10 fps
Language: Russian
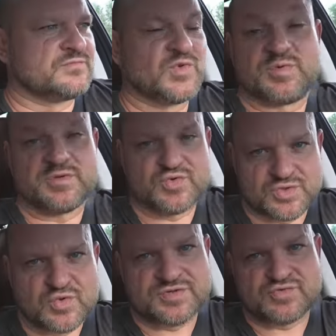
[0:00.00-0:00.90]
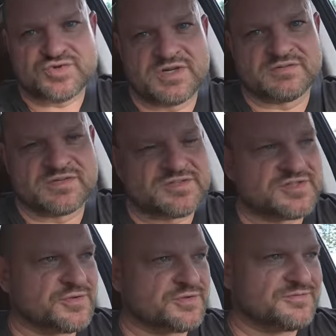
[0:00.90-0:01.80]
Ну, потому что осень уже завтра
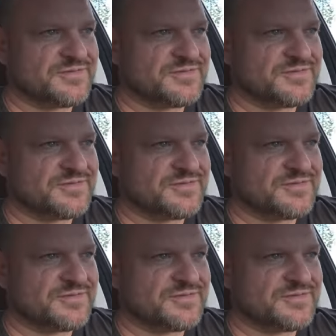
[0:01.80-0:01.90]
настает.